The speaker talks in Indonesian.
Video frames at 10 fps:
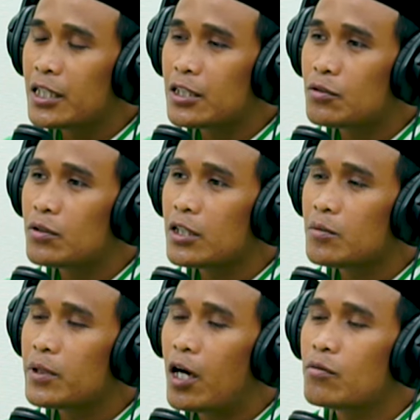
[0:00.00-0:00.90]
itu
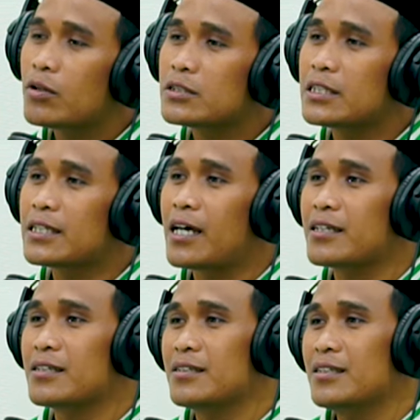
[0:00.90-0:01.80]
lebih Allah
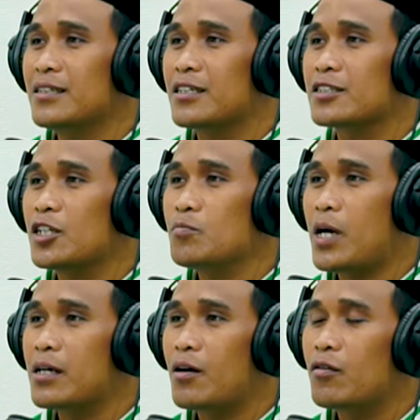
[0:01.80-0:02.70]
cintai
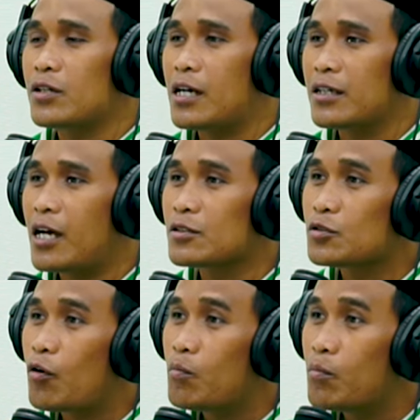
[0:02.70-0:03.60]
ketimbang orang yang
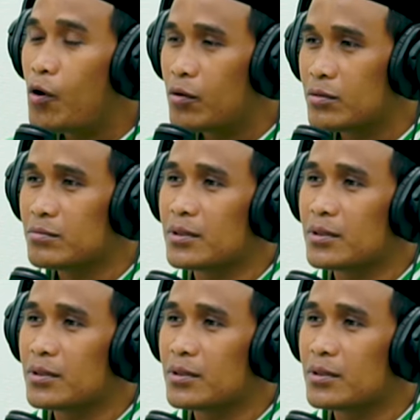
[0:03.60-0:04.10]
sombong.